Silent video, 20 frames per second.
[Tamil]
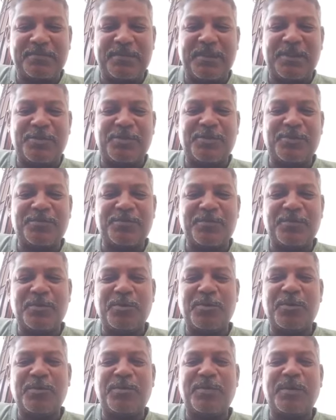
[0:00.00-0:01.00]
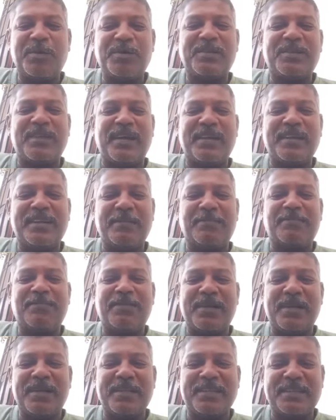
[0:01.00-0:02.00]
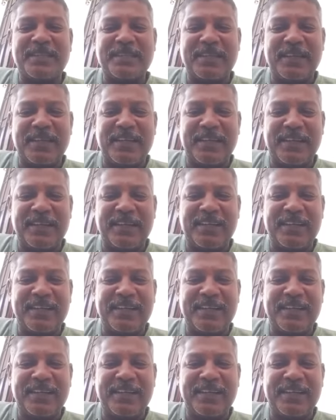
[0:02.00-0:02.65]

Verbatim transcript: மற்றும் ஒரு பவுன் தங்கப்பரிசு என